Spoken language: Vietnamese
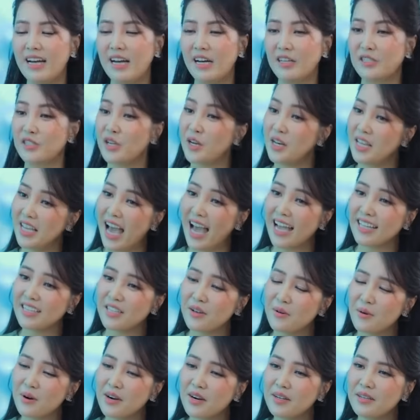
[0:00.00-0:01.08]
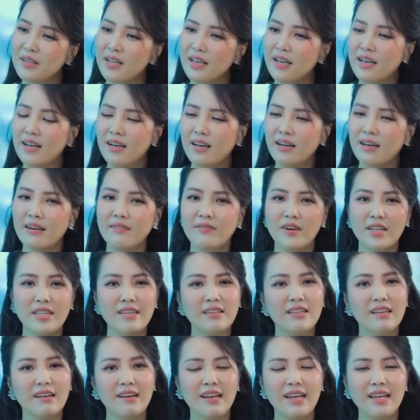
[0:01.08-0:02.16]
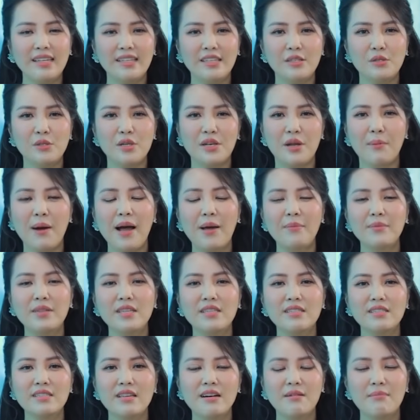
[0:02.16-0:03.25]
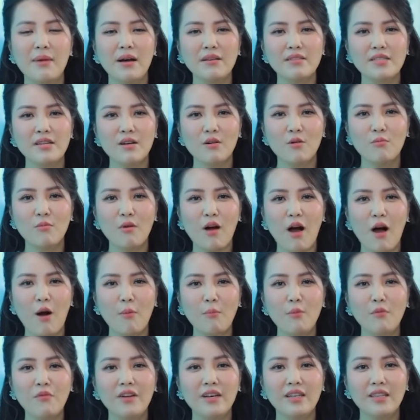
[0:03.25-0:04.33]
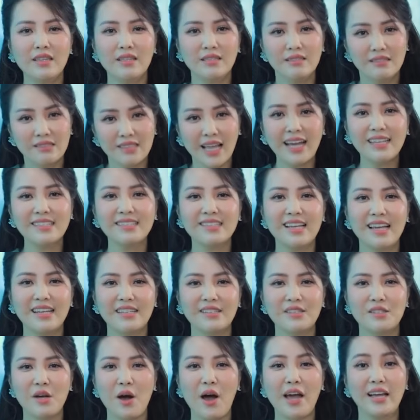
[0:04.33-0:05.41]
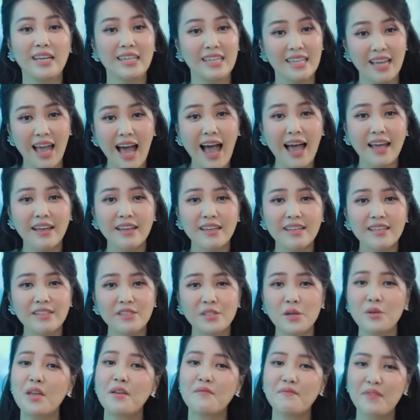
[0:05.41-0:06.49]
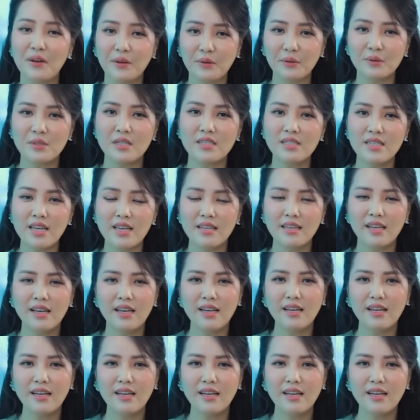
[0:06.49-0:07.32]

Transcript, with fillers: à, cho Lý Hải nhiều hơn uh, và như thường lệ thì chuyển động 24 giờ bao giờ cũng có một phần thử thách dành cho anh Lý Hải cho nhân vật của chương trình